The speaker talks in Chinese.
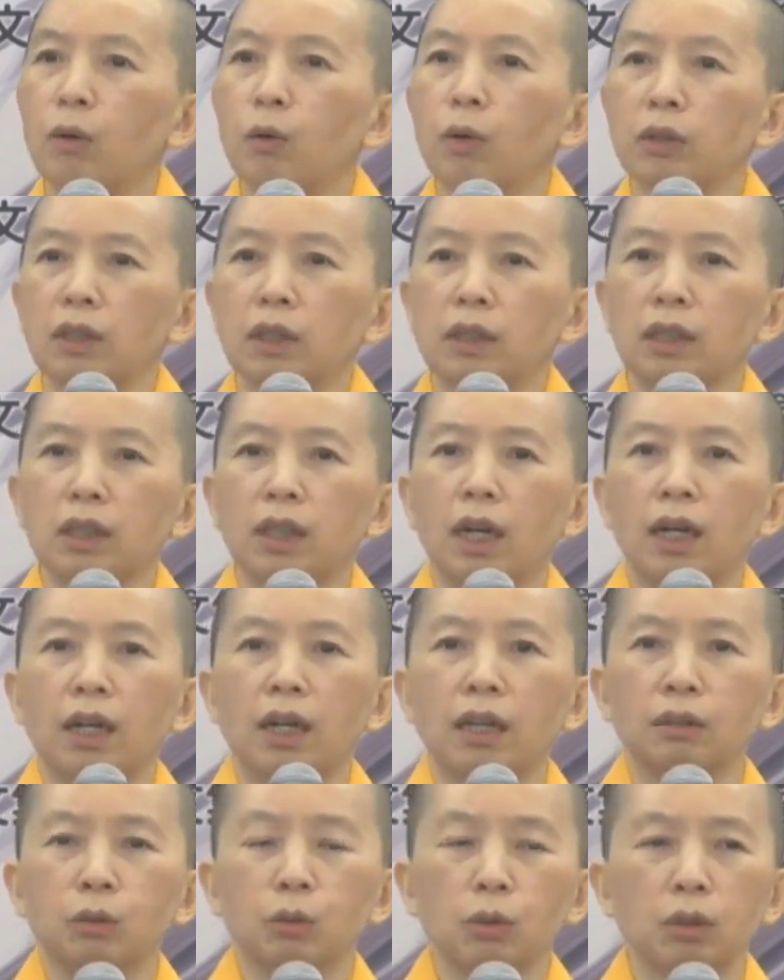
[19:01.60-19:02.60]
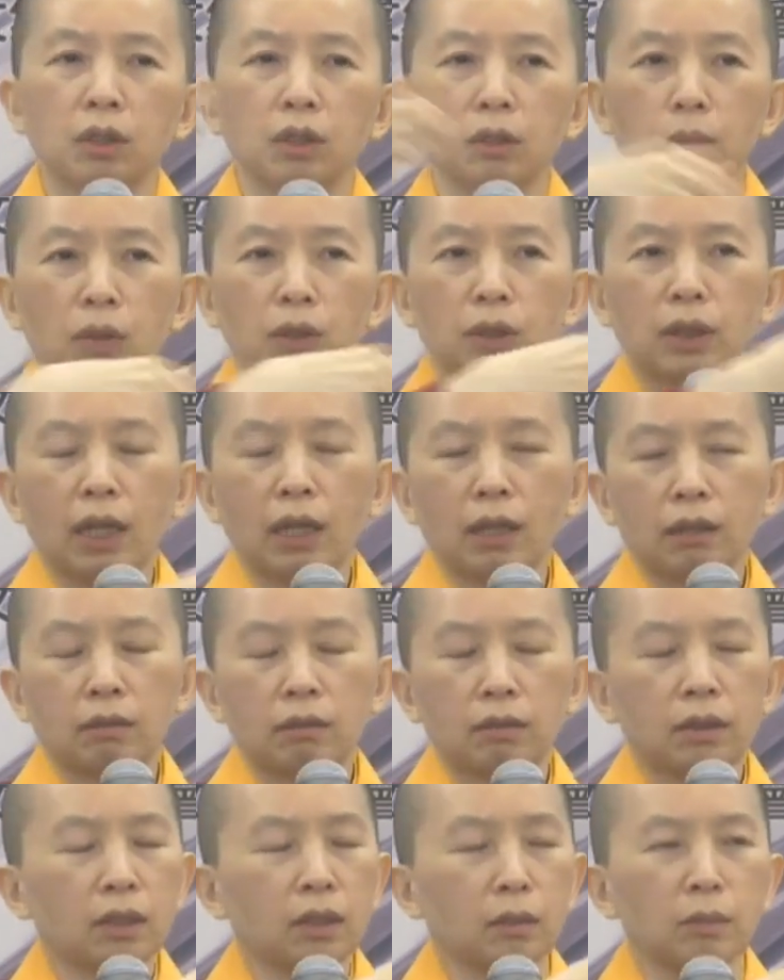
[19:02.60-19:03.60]
他或者是刚刚做什么张
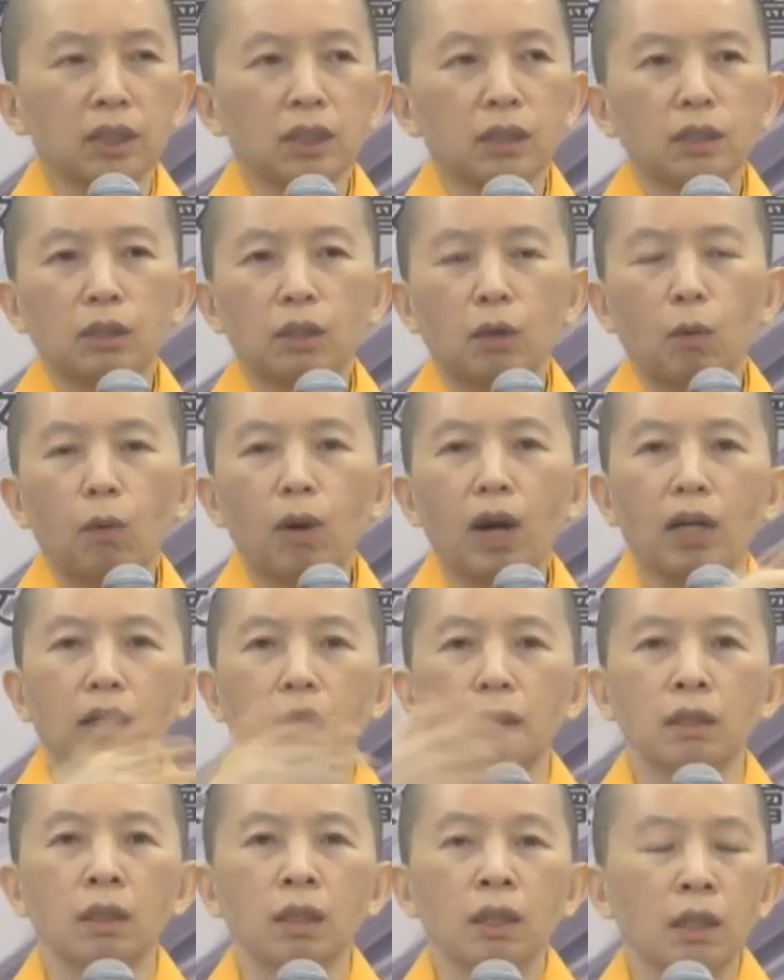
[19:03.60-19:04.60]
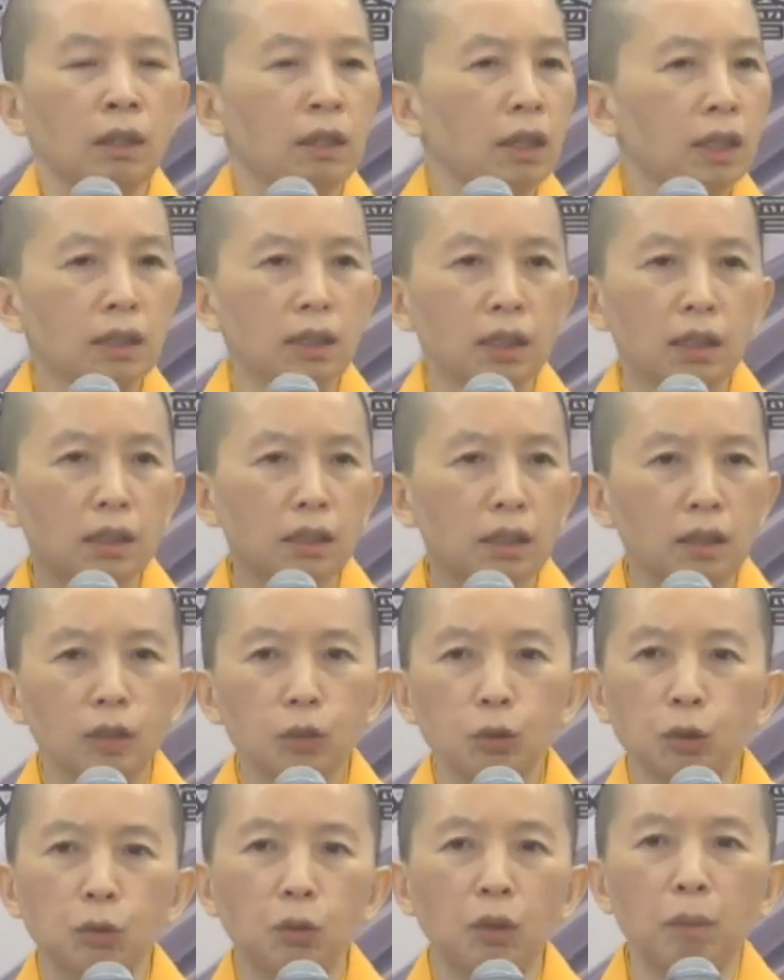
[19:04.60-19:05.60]
什么事又忘了？那些
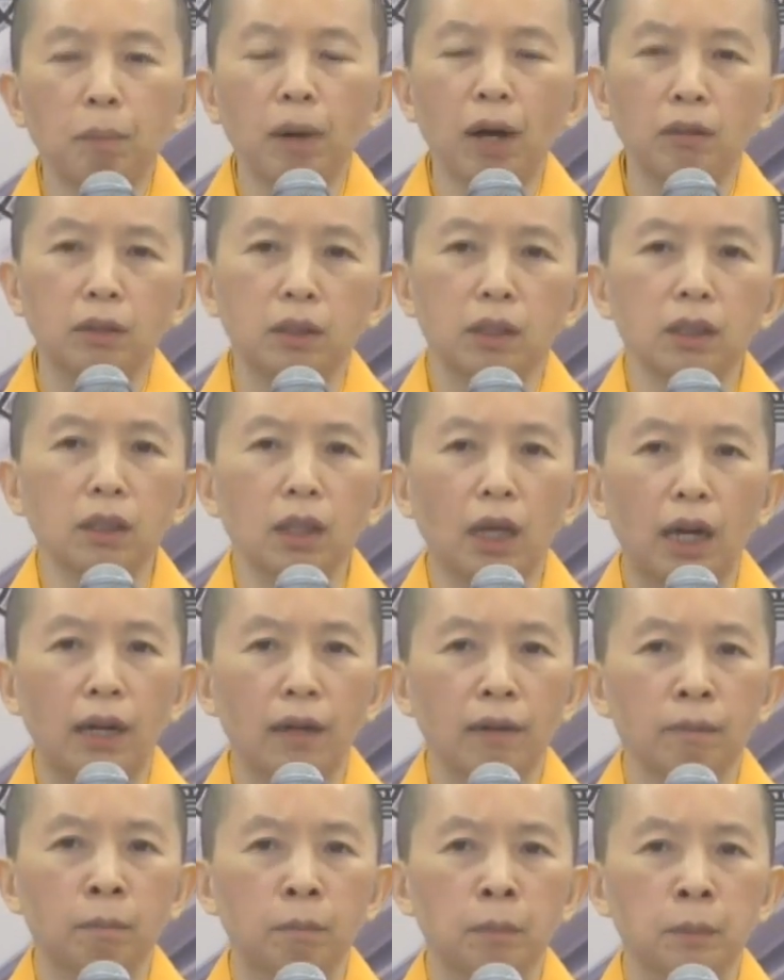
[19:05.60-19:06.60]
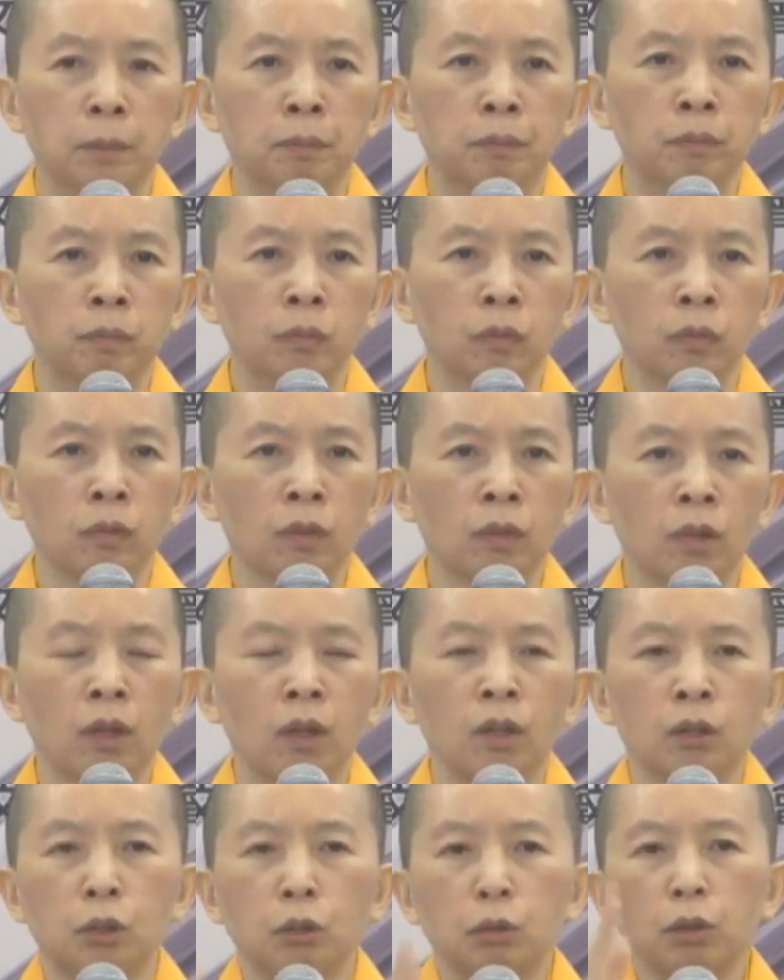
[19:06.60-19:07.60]
思绪会跑进来，
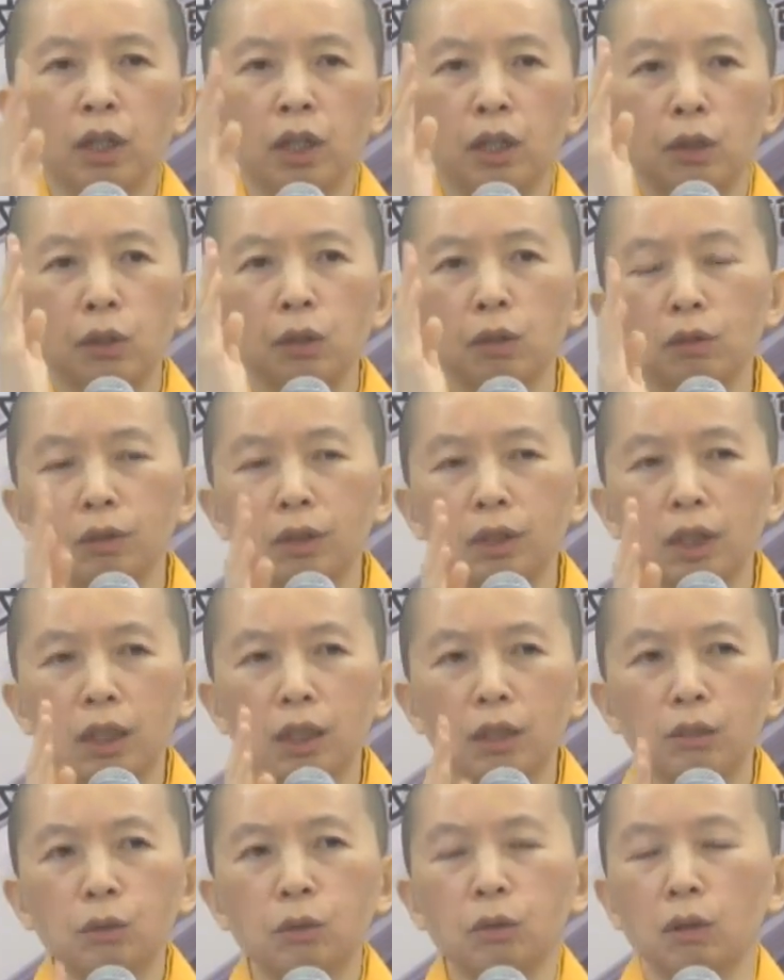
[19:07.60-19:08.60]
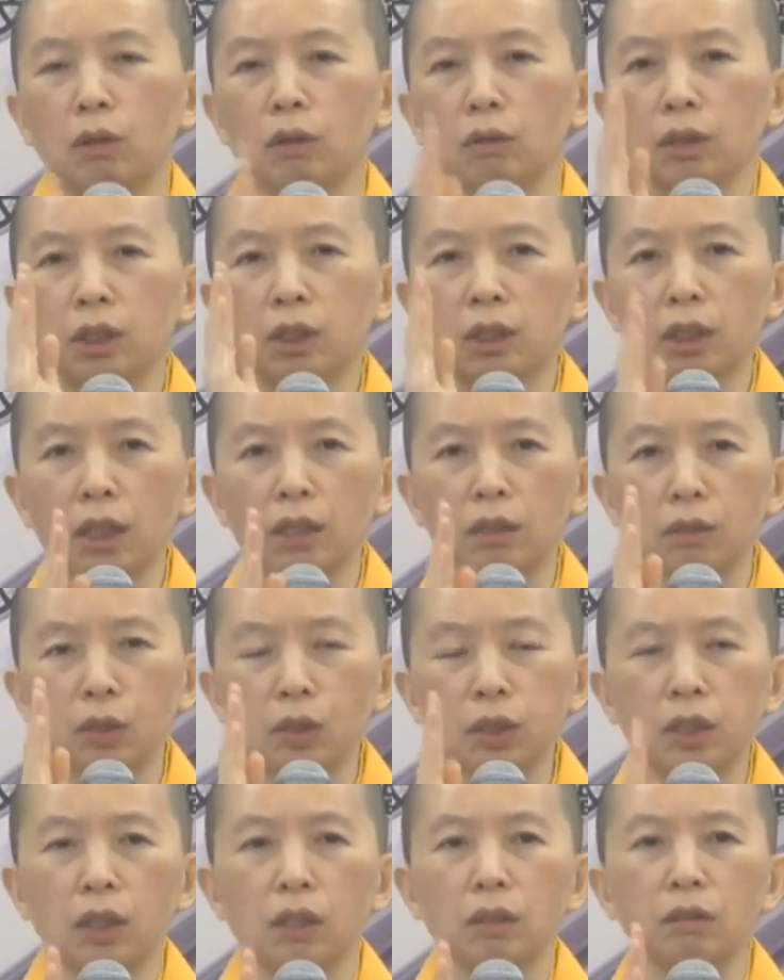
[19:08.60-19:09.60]
所以用这一种甚
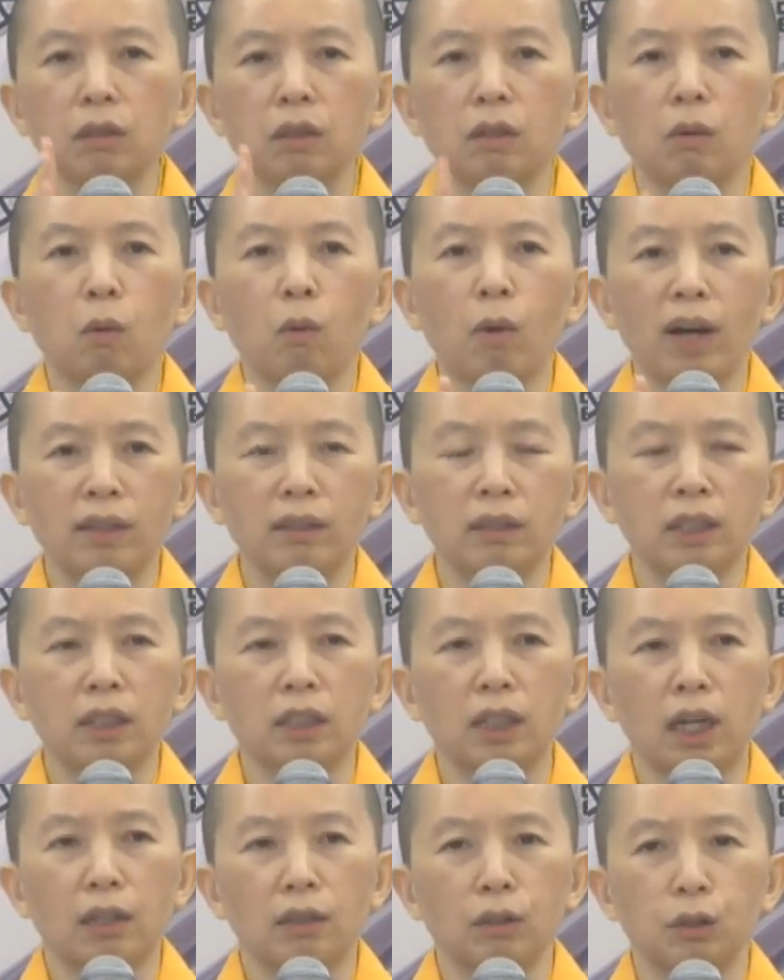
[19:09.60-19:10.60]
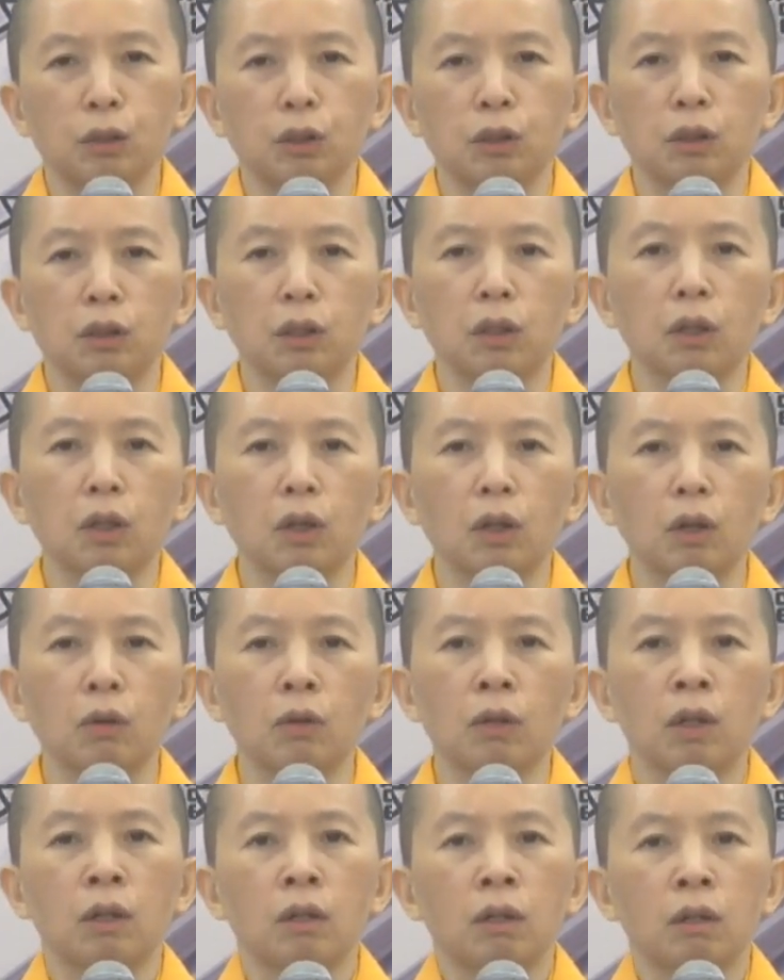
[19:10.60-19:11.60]
深的观想的时候，